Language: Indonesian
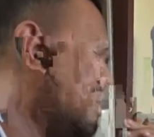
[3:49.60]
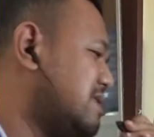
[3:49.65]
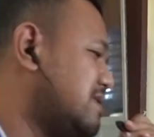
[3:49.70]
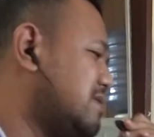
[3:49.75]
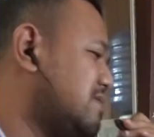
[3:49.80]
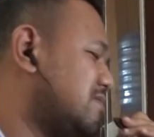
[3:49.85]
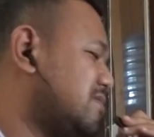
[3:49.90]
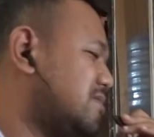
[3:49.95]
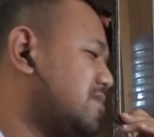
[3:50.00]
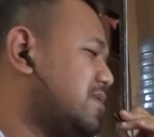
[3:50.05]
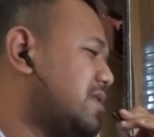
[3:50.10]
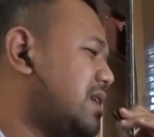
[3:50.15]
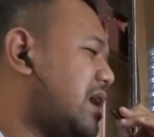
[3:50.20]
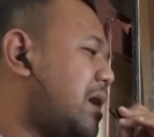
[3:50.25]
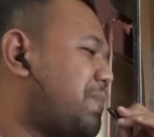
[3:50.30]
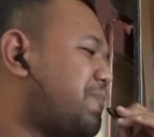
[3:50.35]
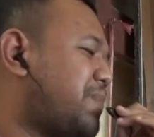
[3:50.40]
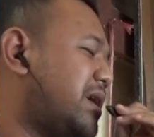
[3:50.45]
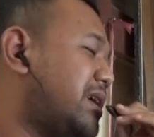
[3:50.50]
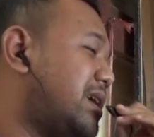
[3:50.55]
tuh,
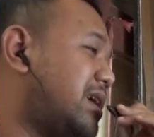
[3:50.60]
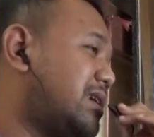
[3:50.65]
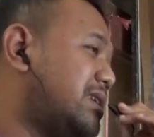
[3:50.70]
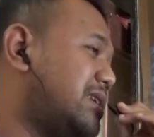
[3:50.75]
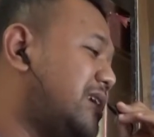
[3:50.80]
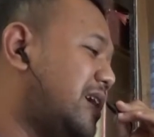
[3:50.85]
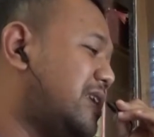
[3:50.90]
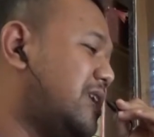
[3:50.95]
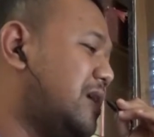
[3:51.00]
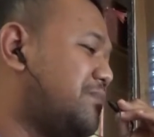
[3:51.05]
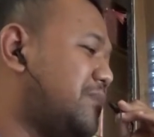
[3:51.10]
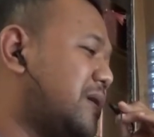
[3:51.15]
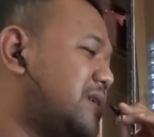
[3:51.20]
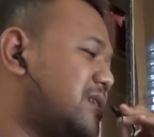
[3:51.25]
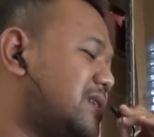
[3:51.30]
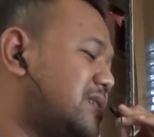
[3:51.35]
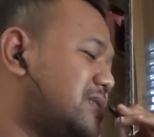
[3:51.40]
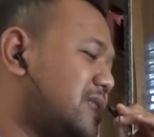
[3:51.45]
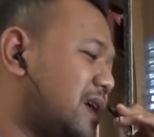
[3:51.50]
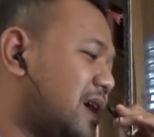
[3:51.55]
apa yang di
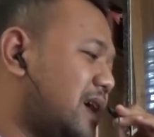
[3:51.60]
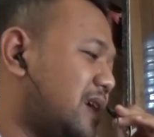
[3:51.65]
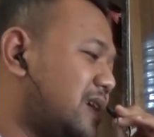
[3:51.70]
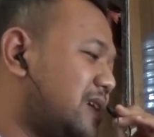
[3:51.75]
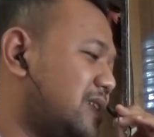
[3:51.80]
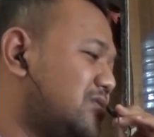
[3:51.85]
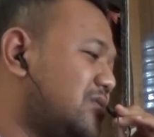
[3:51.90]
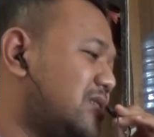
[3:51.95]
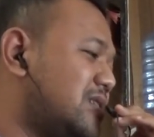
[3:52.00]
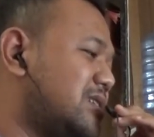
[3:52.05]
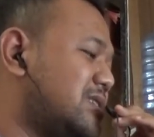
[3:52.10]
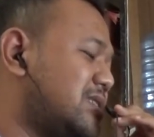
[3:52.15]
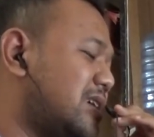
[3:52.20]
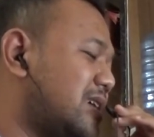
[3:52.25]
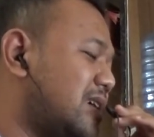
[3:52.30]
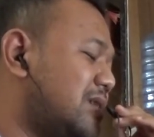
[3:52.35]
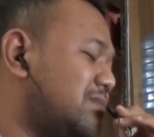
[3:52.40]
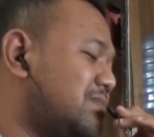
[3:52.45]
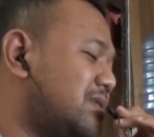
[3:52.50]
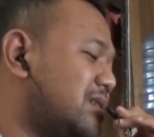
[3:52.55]
hadapan kita itu yang kita
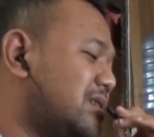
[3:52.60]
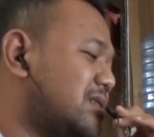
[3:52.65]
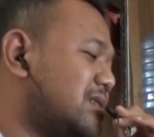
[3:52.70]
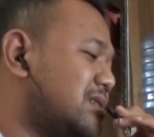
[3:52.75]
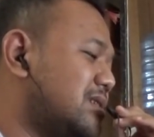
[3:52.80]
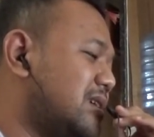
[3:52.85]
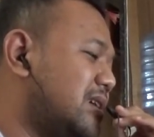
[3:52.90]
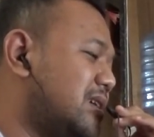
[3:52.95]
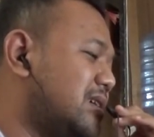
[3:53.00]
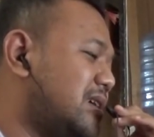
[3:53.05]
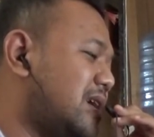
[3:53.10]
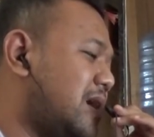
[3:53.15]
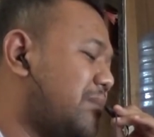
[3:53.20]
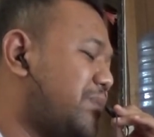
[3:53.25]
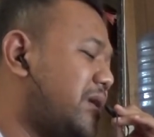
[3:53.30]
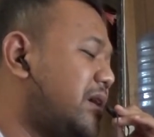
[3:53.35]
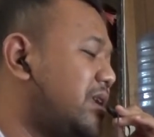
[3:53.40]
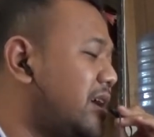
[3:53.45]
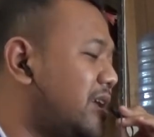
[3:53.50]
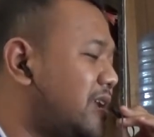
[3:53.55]
gambar, ya.
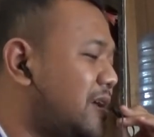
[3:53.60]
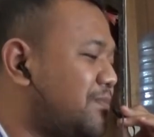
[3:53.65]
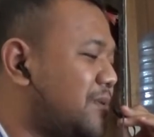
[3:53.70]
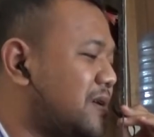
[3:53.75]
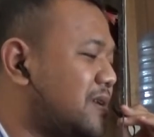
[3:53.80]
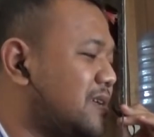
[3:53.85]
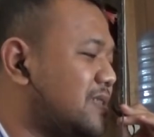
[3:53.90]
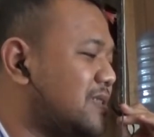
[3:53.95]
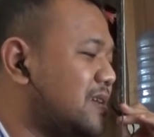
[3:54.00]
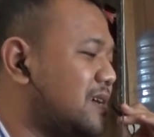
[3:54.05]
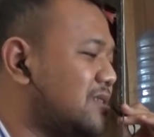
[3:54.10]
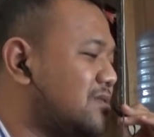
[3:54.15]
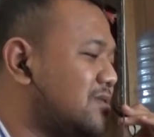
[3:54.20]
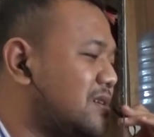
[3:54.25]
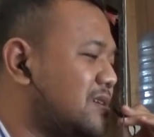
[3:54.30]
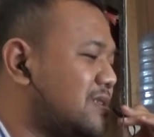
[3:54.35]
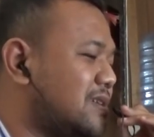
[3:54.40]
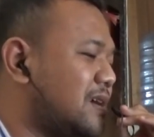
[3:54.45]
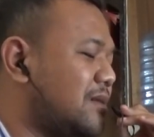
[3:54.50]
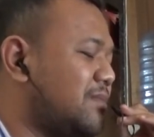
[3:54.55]
Apa yang di hadapan kita itu
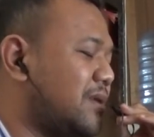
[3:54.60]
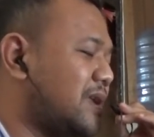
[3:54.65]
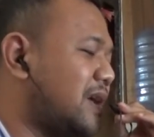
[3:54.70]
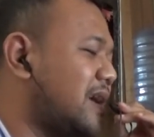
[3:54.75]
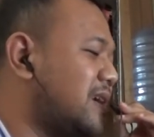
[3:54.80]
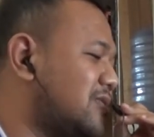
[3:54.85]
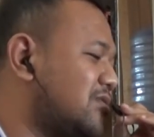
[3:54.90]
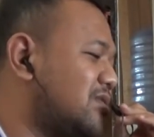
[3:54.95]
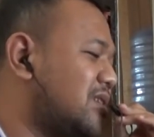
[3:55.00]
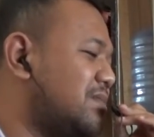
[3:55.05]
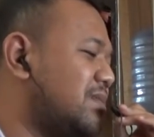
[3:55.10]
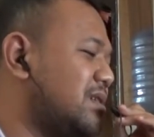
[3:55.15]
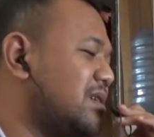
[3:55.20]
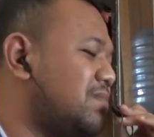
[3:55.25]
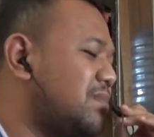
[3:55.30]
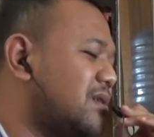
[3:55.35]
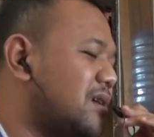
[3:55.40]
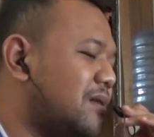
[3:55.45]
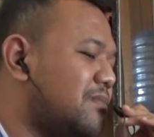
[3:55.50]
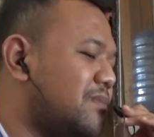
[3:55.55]
yang kita gambar. Nah, itu
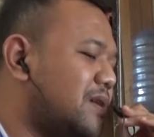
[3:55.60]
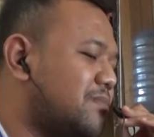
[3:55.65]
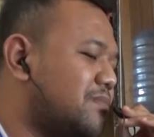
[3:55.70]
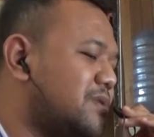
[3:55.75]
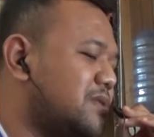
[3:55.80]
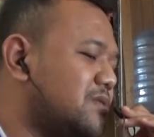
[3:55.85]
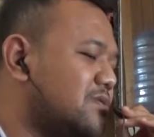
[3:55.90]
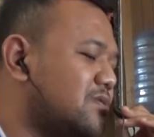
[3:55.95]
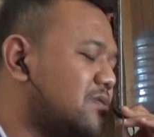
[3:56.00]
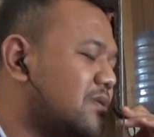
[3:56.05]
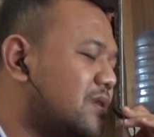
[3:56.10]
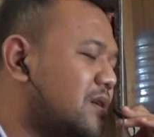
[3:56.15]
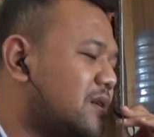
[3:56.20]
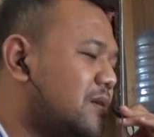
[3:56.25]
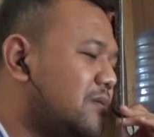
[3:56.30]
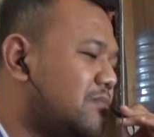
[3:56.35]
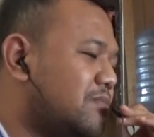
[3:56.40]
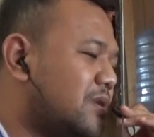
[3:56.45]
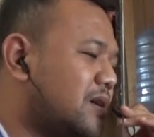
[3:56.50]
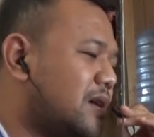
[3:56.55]
namanya menggambar bentuk,
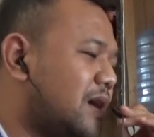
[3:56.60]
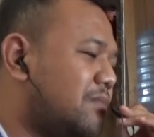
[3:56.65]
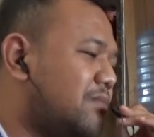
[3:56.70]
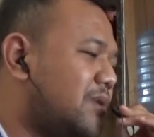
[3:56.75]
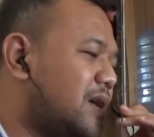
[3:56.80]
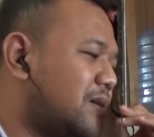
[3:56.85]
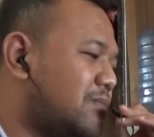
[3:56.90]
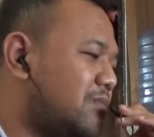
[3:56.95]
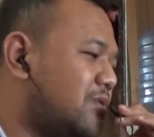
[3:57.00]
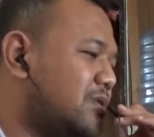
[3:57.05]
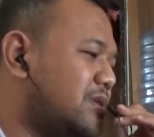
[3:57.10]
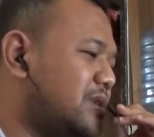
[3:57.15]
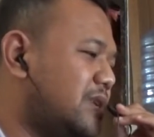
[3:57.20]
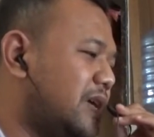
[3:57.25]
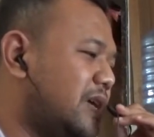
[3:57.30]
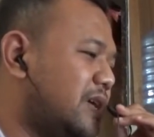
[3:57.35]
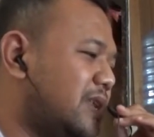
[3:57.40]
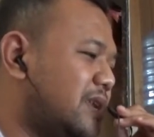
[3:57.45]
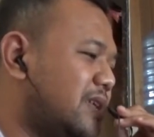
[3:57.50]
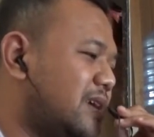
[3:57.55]
menggambar
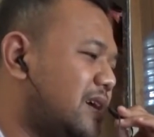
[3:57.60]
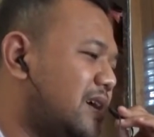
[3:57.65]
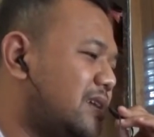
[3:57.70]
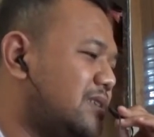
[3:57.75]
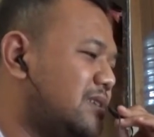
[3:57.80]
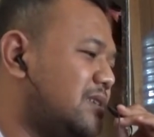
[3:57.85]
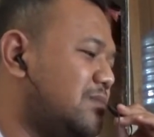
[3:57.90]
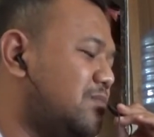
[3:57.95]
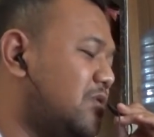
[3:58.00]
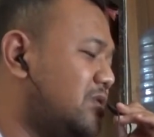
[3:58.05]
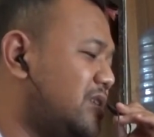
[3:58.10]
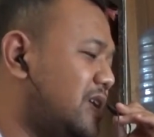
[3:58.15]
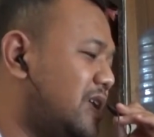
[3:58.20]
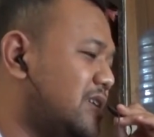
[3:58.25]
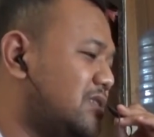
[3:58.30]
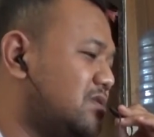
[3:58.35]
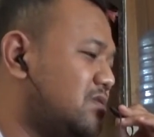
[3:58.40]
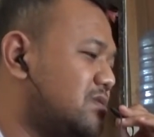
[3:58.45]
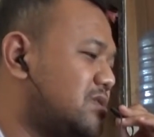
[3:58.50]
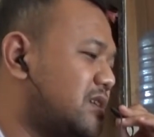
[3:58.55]
model ya. Jadi model
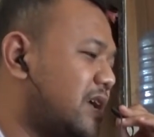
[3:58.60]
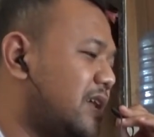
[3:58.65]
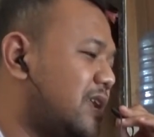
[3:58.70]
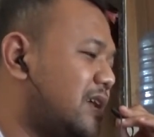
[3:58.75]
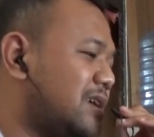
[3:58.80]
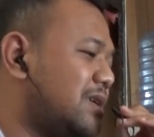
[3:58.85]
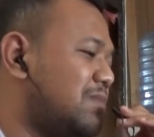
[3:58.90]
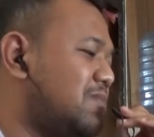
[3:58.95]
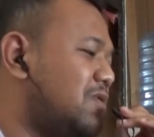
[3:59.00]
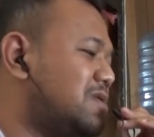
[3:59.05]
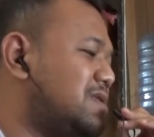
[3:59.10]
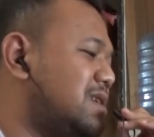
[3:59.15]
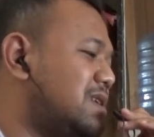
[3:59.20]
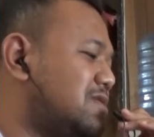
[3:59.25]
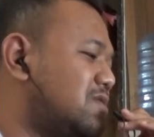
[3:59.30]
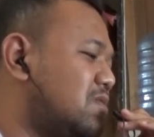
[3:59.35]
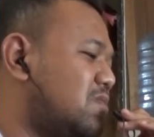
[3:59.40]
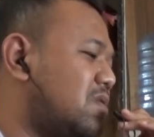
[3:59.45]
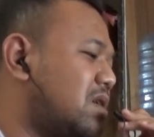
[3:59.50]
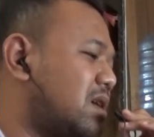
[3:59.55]
itu sekali lagi model
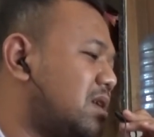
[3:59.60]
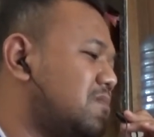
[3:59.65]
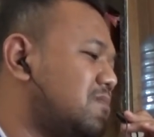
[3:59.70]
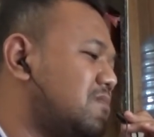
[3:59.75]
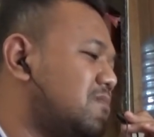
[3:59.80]
itu bukan